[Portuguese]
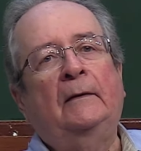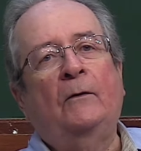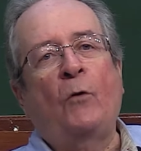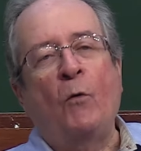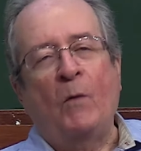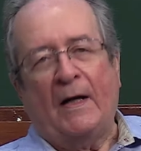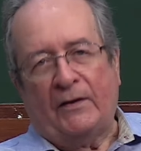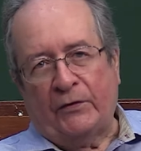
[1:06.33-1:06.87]

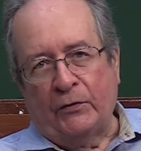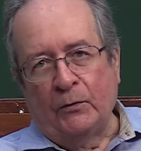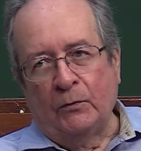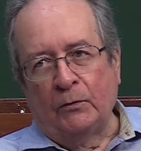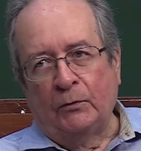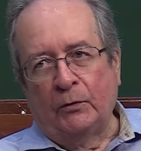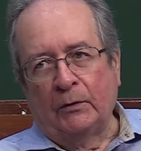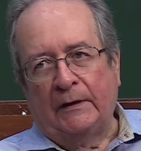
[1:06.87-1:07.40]
com um
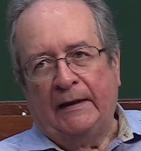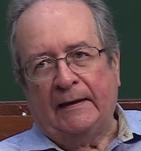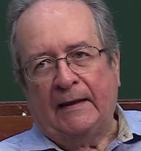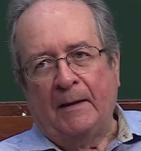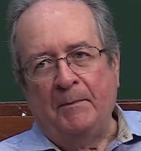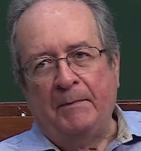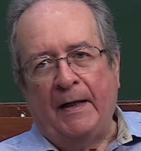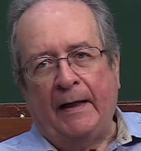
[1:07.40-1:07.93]
assunto que
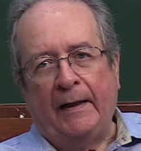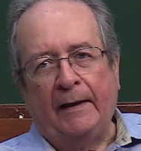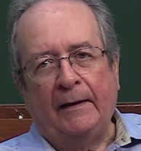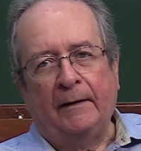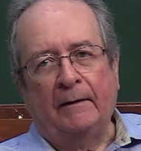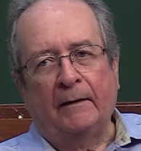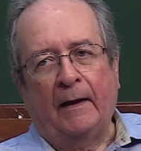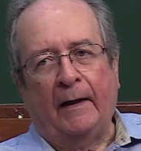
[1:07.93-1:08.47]

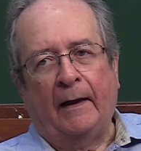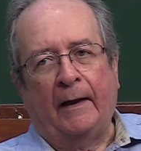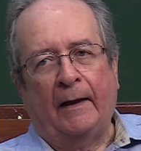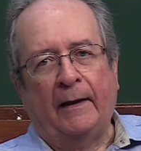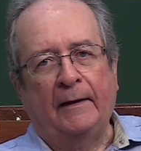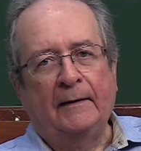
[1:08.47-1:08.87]
também é,